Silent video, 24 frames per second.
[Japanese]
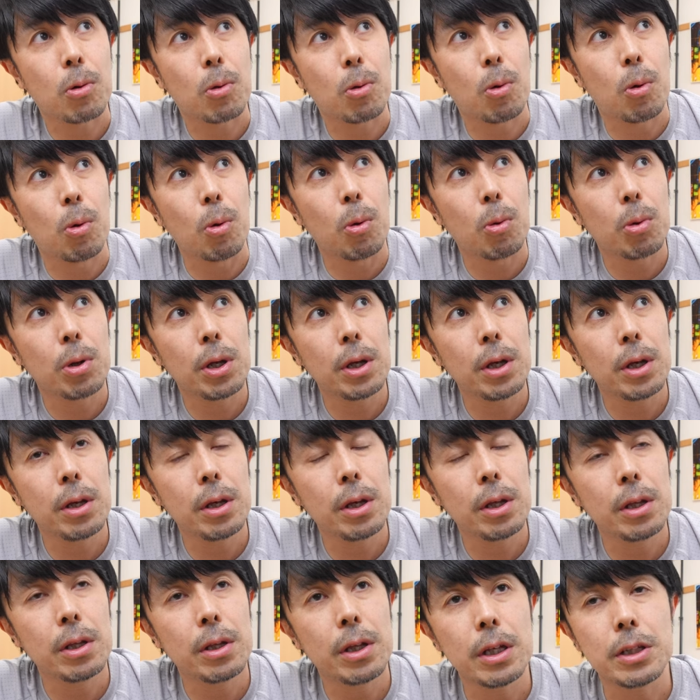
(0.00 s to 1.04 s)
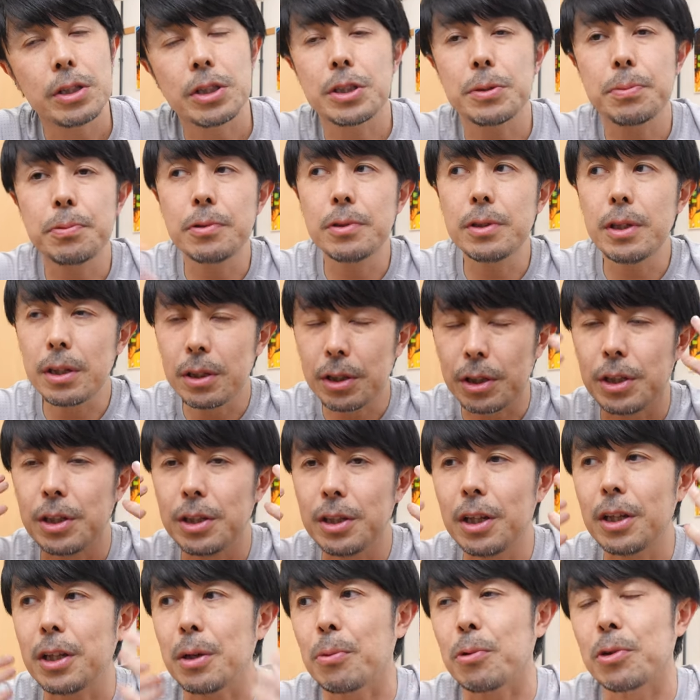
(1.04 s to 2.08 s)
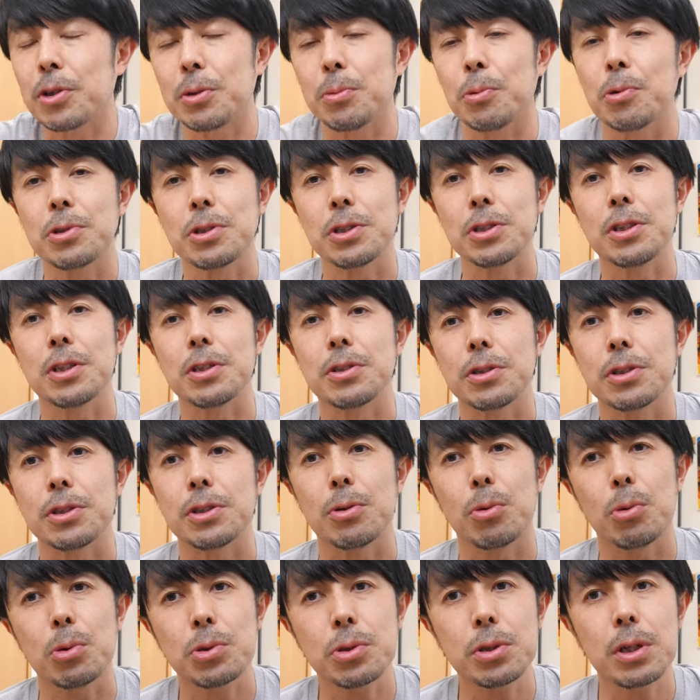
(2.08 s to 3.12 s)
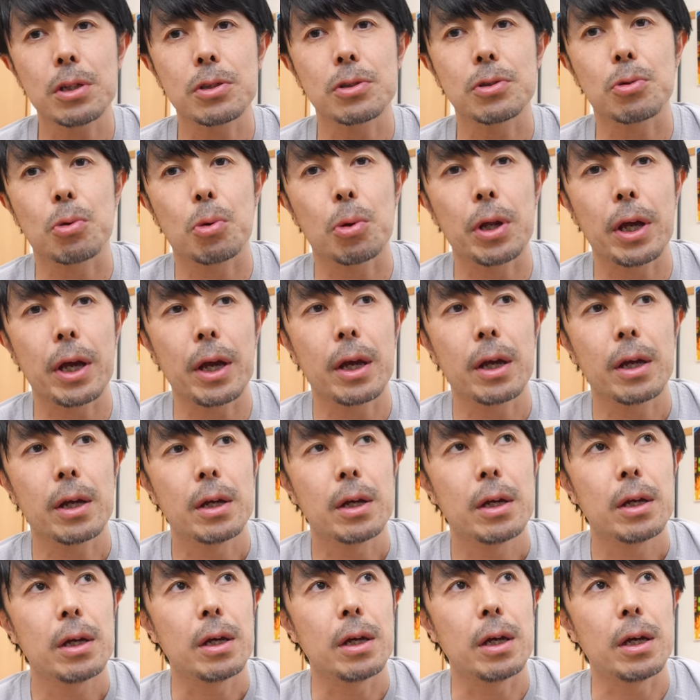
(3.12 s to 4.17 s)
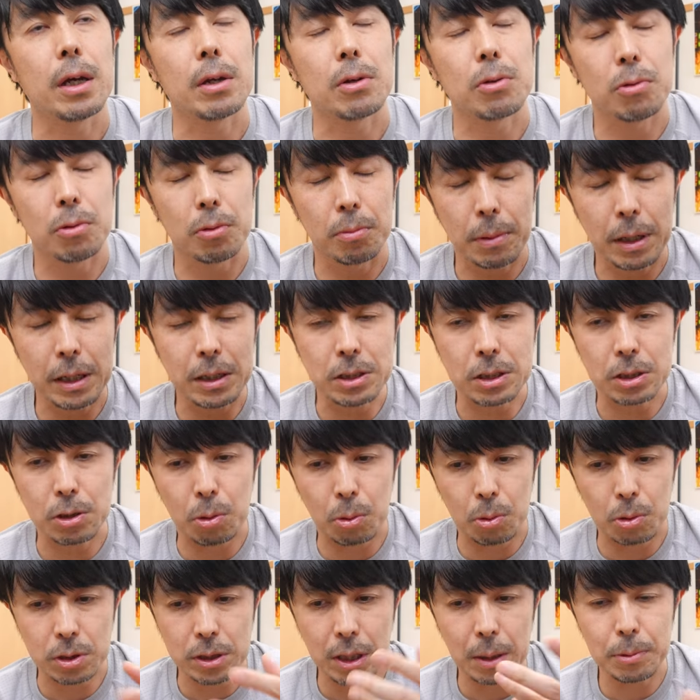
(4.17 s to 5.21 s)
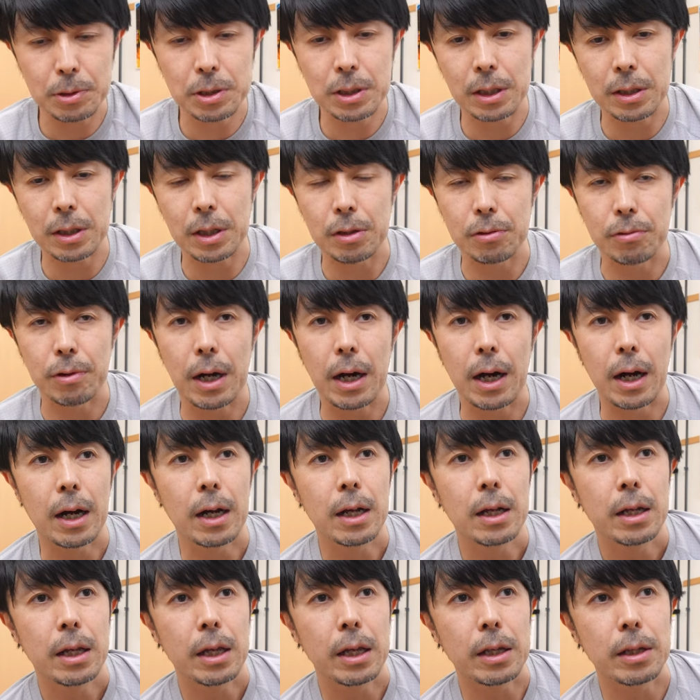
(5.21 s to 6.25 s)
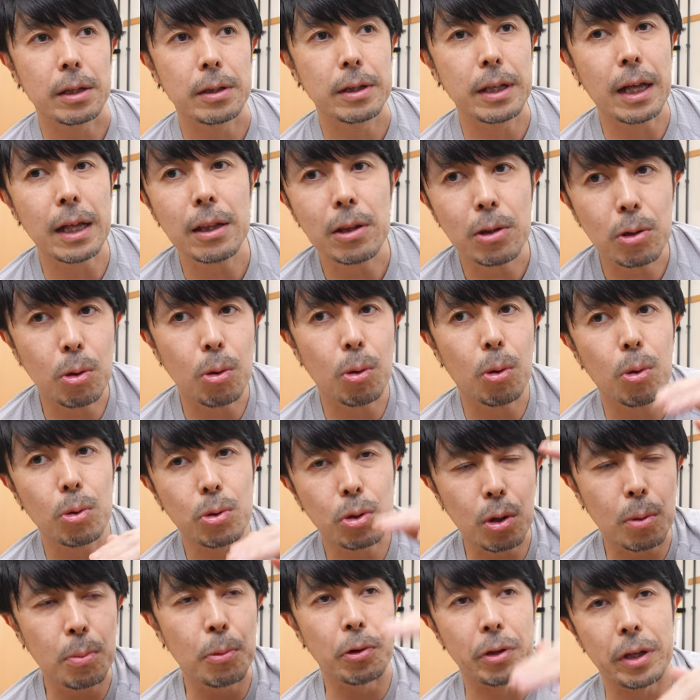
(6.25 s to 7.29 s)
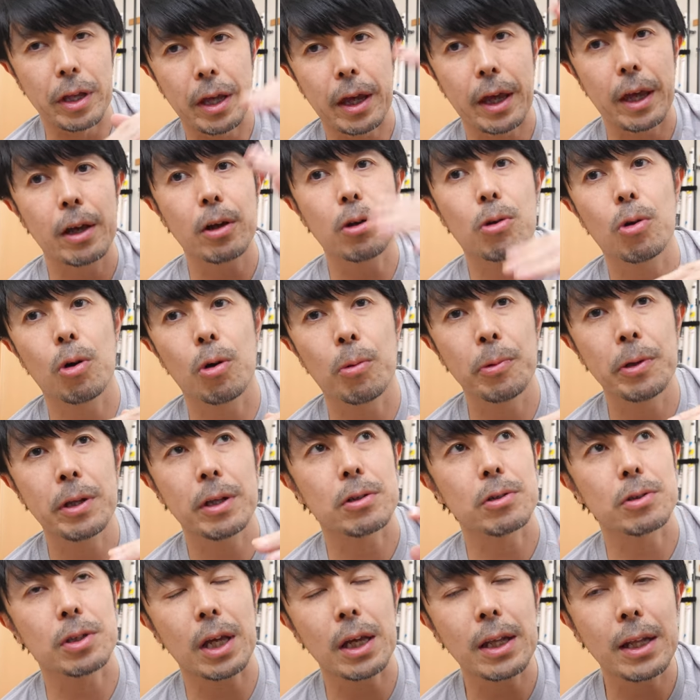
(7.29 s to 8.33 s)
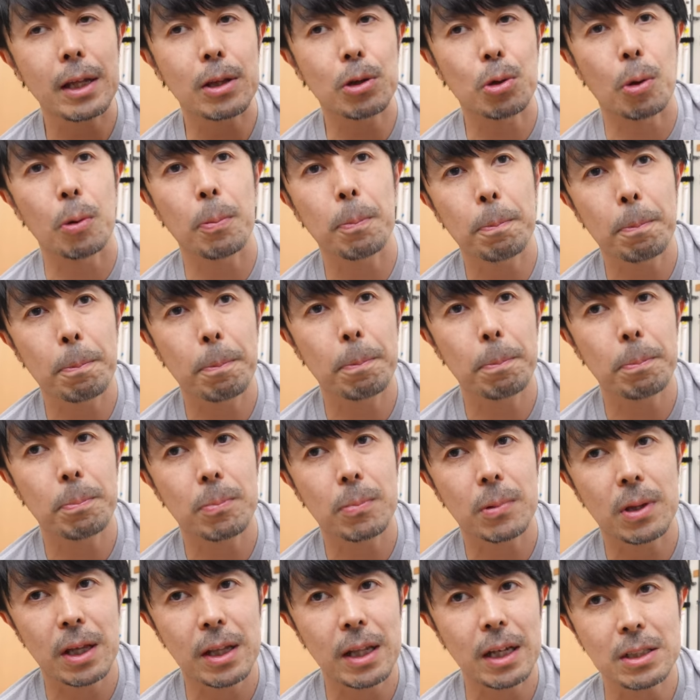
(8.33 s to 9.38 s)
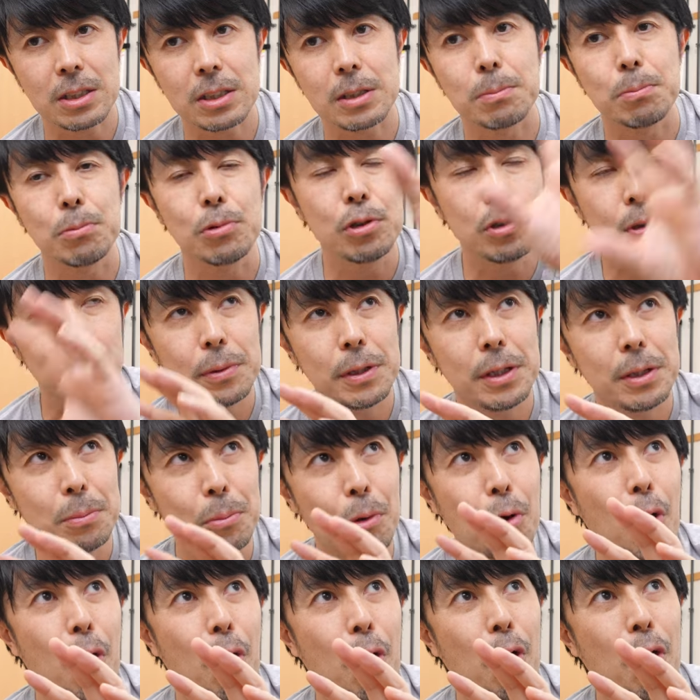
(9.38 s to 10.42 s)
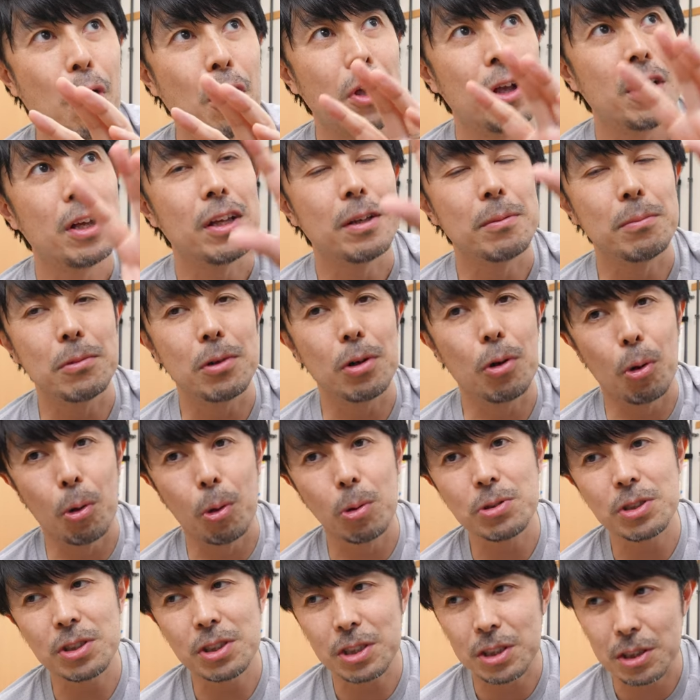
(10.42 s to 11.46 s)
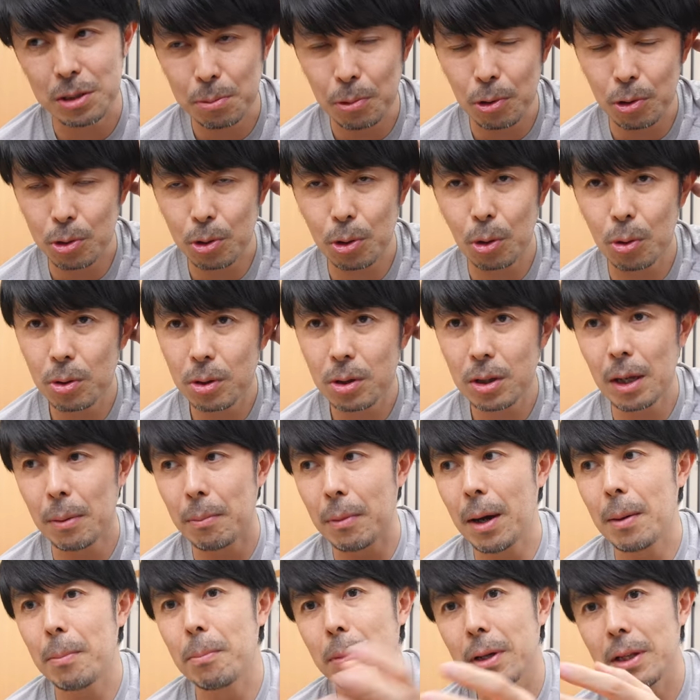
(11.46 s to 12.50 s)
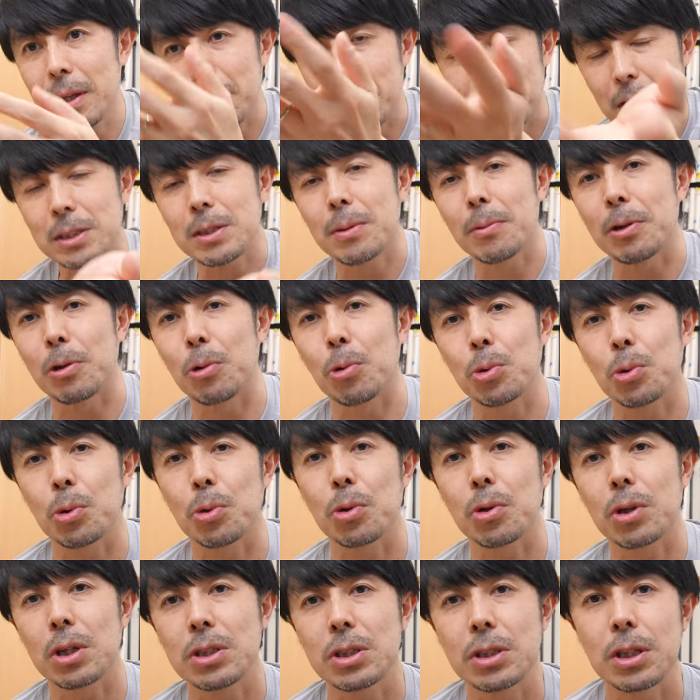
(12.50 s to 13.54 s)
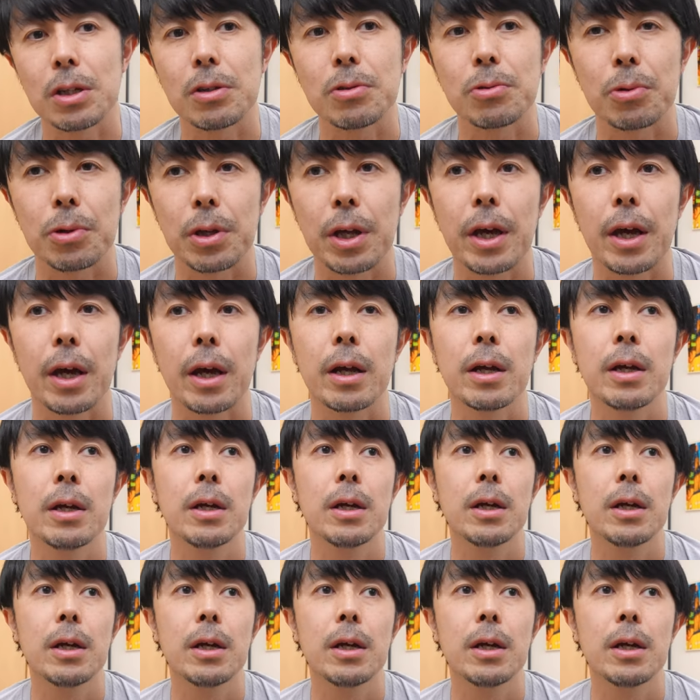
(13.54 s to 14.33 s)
これで自分で聞いてても気持ちいいですし、おそらくこれ、毎日このサブチャンネルは、何の音もね、変更もなく、ただ撮って出し、ムービーも、音質も取ったまんまで皆様にお届けしているので、